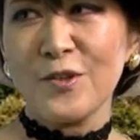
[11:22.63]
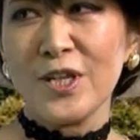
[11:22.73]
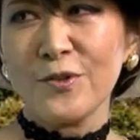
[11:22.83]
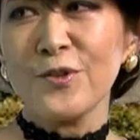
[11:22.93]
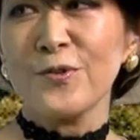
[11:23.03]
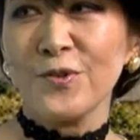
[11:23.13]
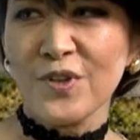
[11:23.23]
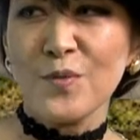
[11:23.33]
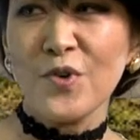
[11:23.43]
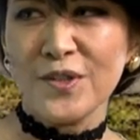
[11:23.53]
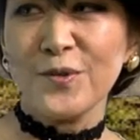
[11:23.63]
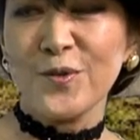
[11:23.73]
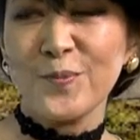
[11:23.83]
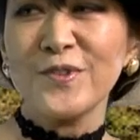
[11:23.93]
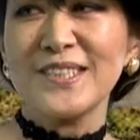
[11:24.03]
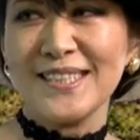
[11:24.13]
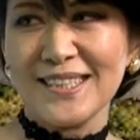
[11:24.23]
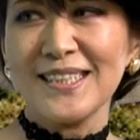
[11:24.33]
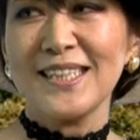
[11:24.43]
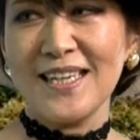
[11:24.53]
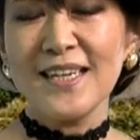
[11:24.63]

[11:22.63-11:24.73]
のある曲とかもあると思うし、